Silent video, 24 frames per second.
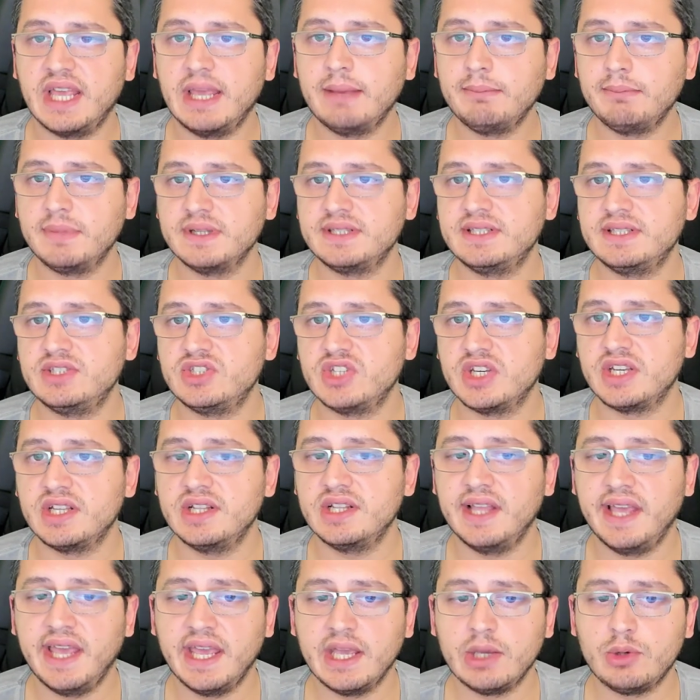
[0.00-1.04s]
En basit
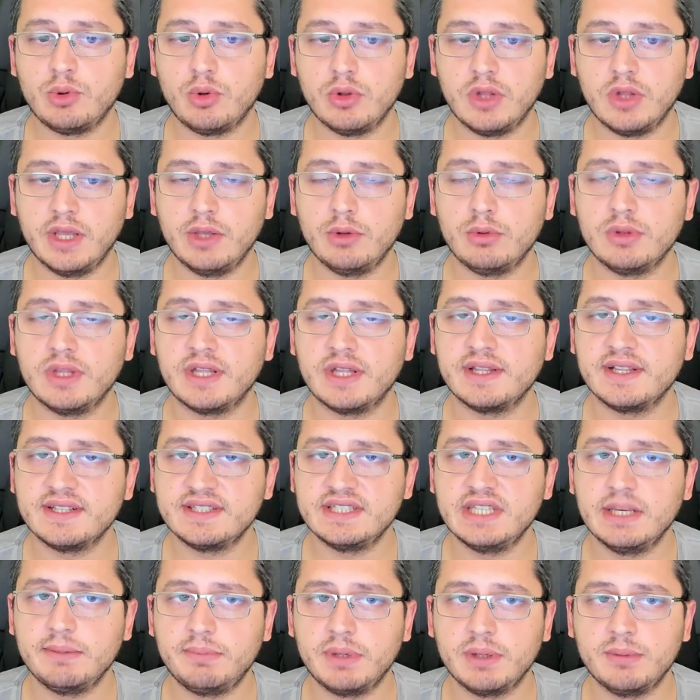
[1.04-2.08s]
şekilde, en kolay yoldan
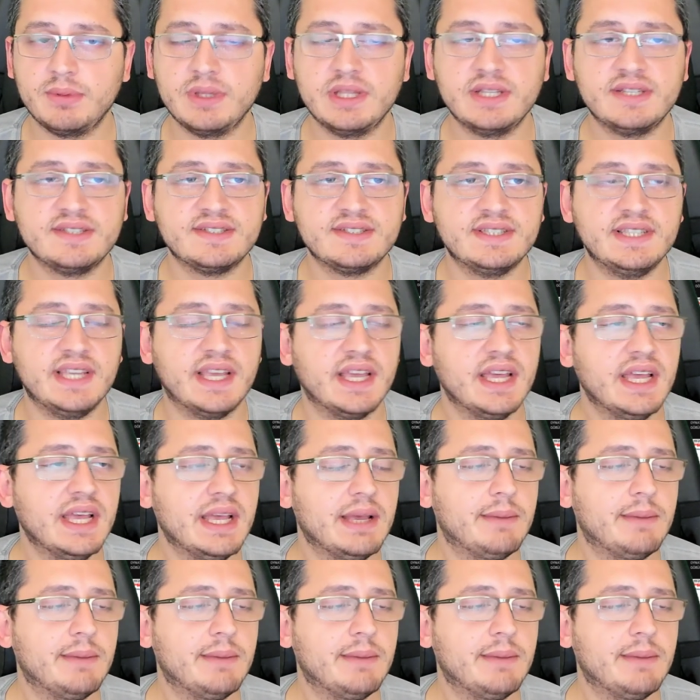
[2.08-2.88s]
nasıl yapabiliriz diye